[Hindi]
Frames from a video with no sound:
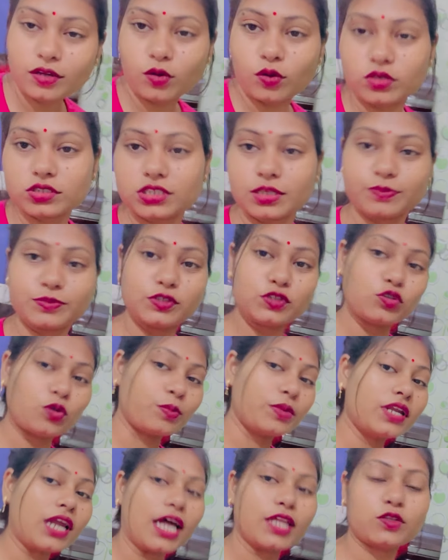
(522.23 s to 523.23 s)
और सब्जी जो
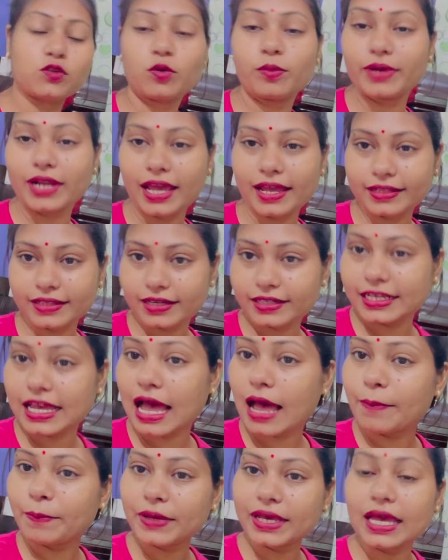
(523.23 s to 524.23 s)
हमने रात को बनाया था क्या
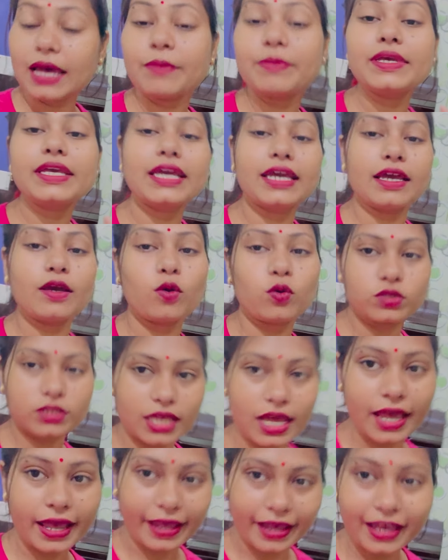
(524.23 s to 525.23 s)
आपके यहाँ भी ये
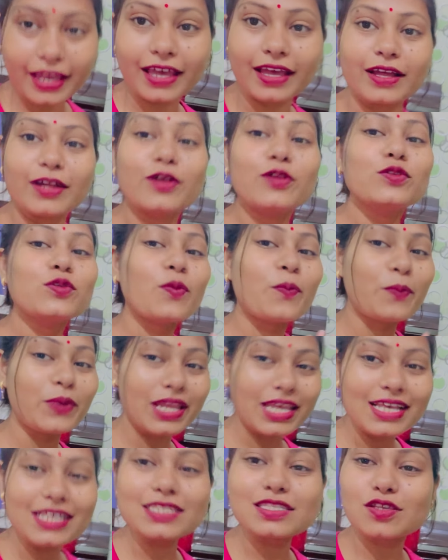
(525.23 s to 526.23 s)
होता है तो
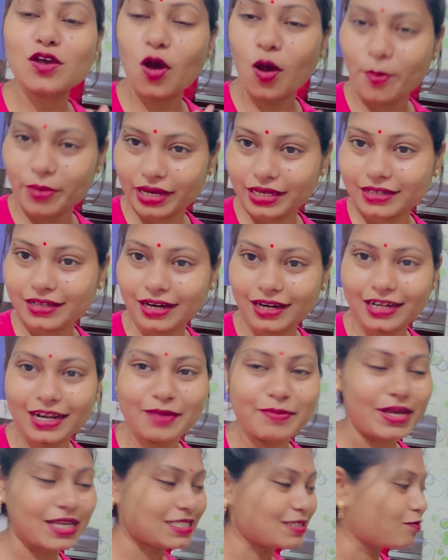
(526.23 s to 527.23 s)
प्लीज कमेंट करना
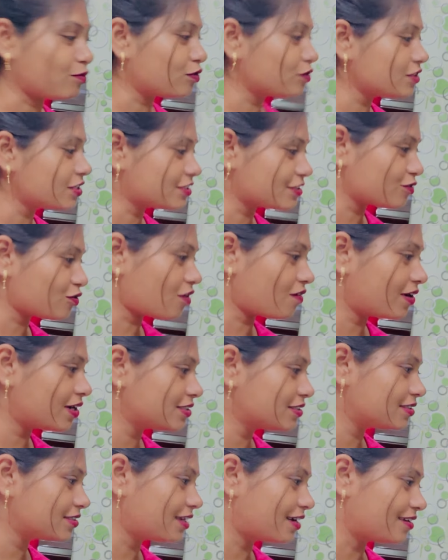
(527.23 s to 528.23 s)
मैं बोल रही हूँ आवाज
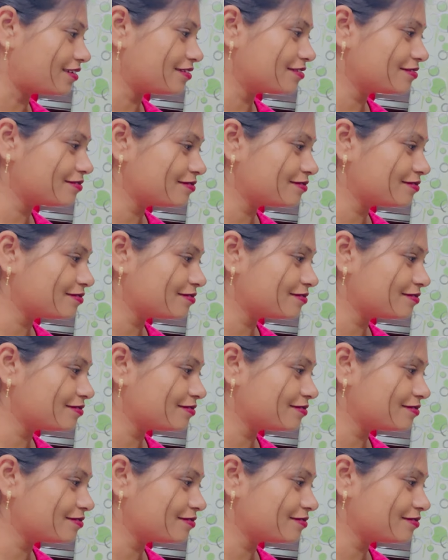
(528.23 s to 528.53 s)
नहीं आ रही